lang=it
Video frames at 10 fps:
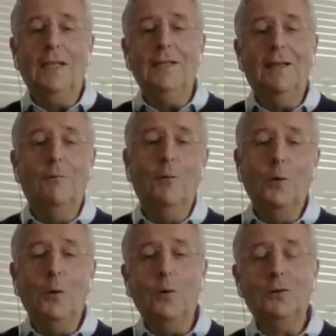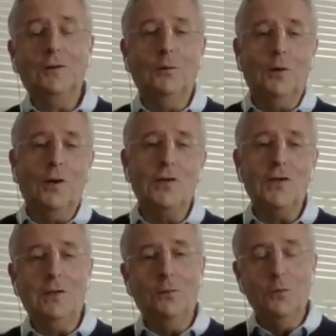di lavoro stanno
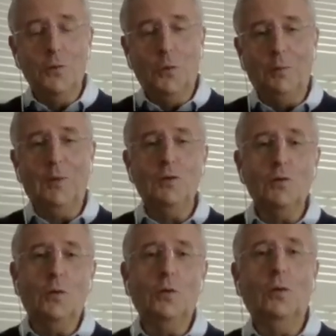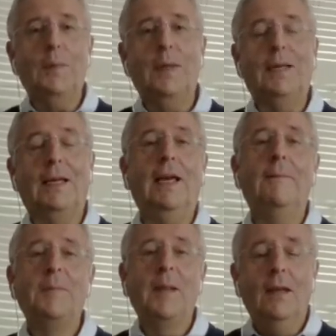crescendo giorno per giorno
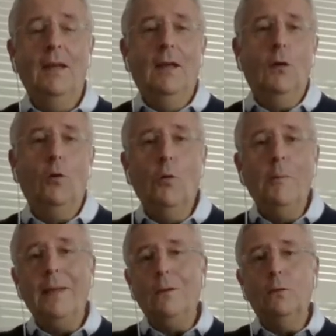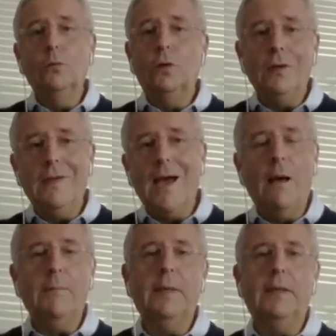perché come in tutti gli
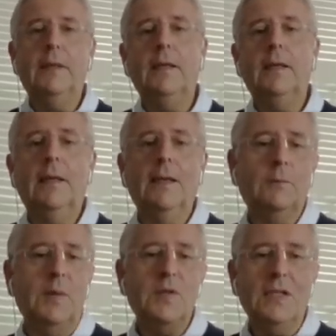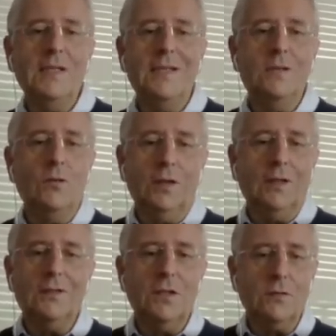ambiti la specializzazione a
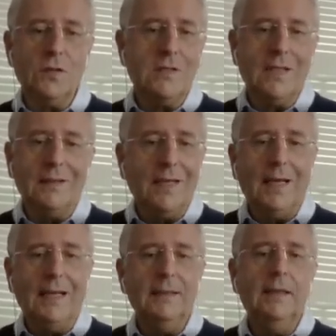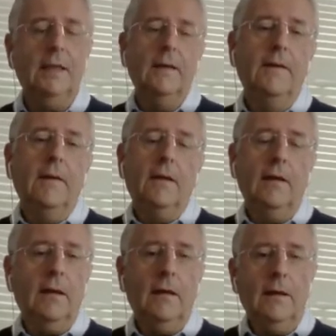360 gradi
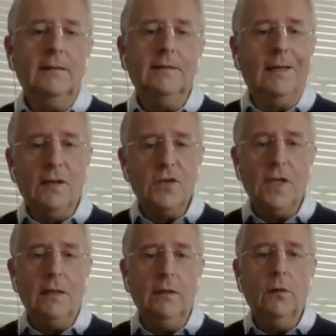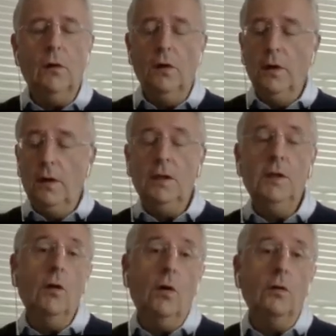eh, sta crescendo.
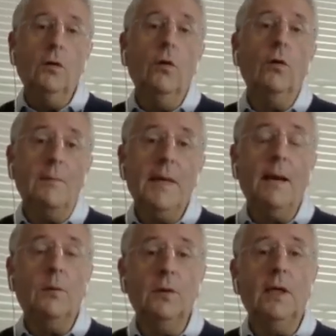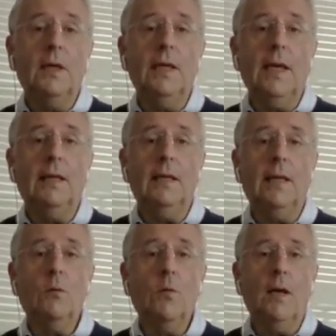Io, noi abbiamo dei clienti
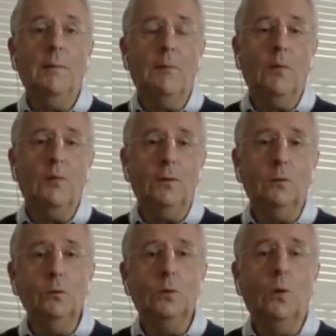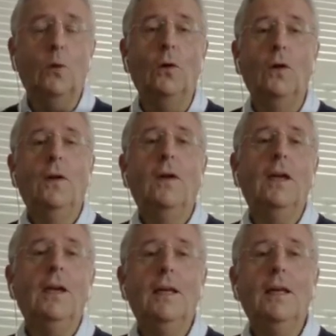ai quali abbiamo venduto
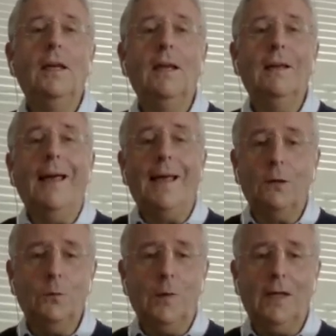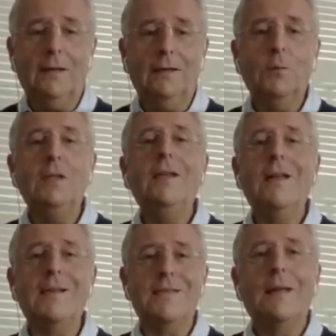il, l'hardware, quindi
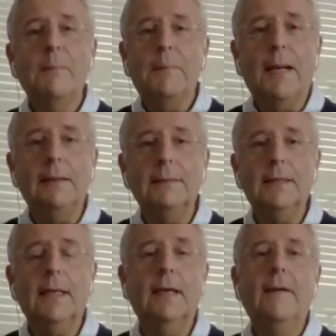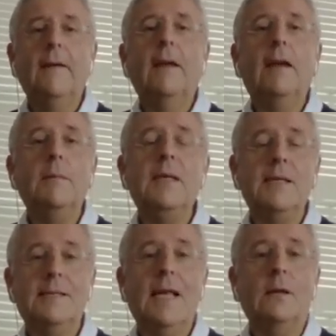la stampante, che mi
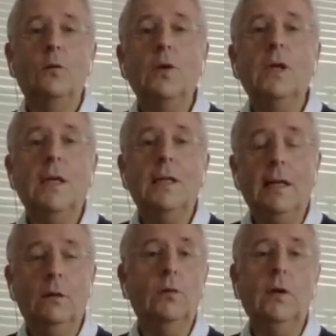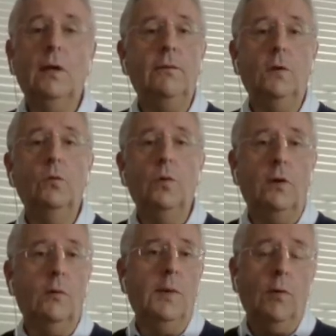stanno richiedendo delle figure
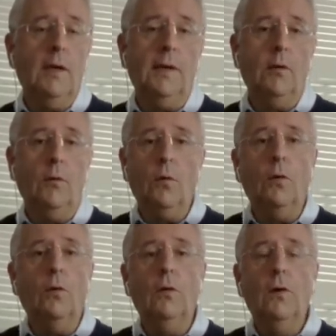come quelle che ho